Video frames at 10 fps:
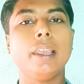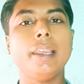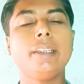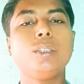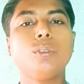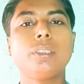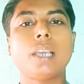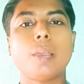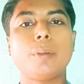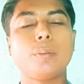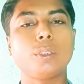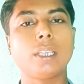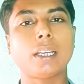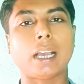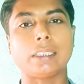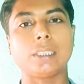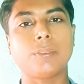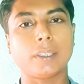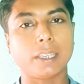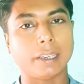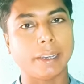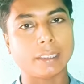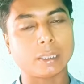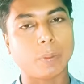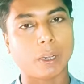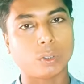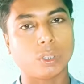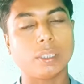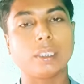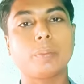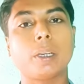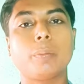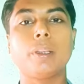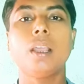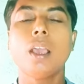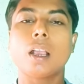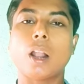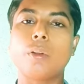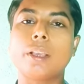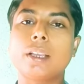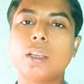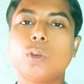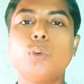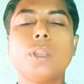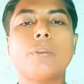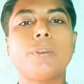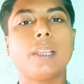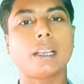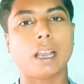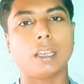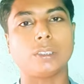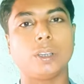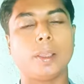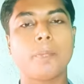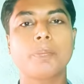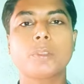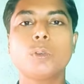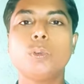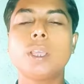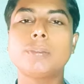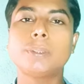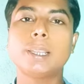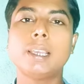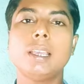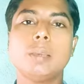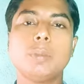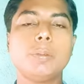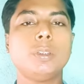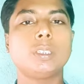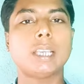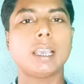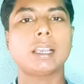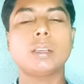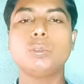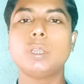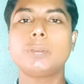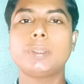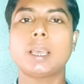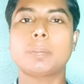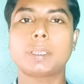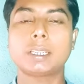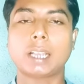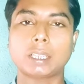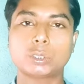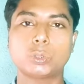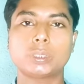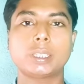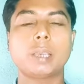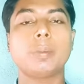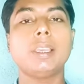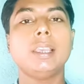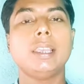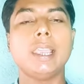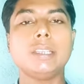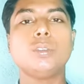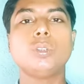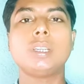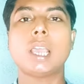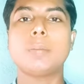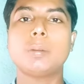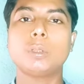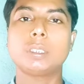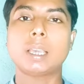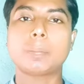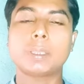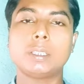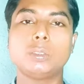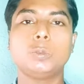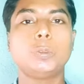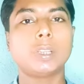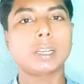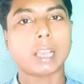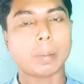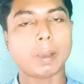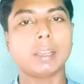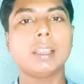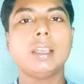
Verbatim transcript: এই ডিউটি টাইমের মধ্যে কাজের ফাঁকে রেস্ট বার করে নিতে পারবেন কারণ এখানে ঘুরে ফিরে কাজ হয় ঘুরে ফিরে বিভিন্ন জায়গায় ঘুরে ফিরে আপনাদের কাজ করতে হবে এই ডিউটি টাইমের মধ্যে আপনাদের দুপুরের খাবার